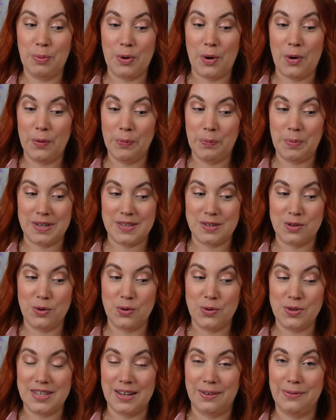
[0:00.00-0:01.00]
prendre parce
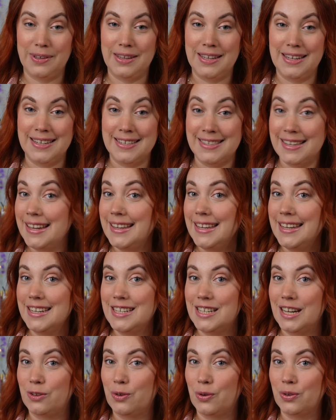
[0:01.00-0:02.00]
que ça fait des années
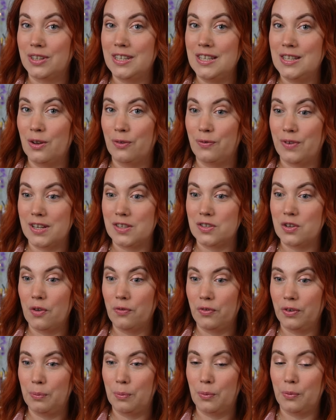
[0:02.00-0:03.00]
que j'attends qu'ils en fassent
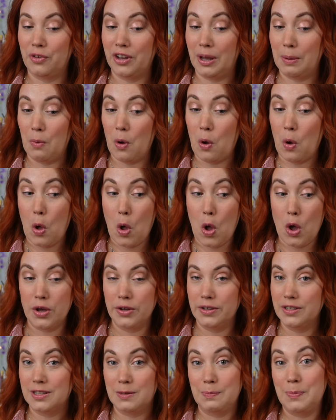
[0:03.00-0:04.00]
un vraiment
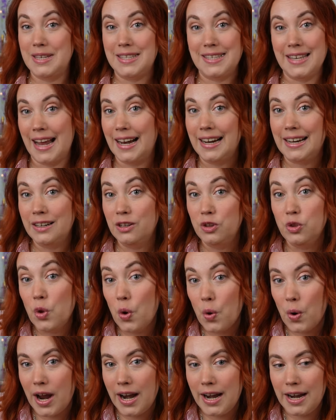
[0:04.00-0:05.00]
spécial
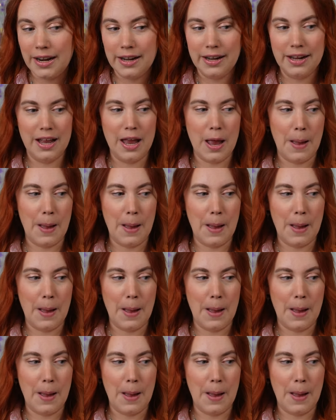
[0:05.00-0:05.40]
Noël,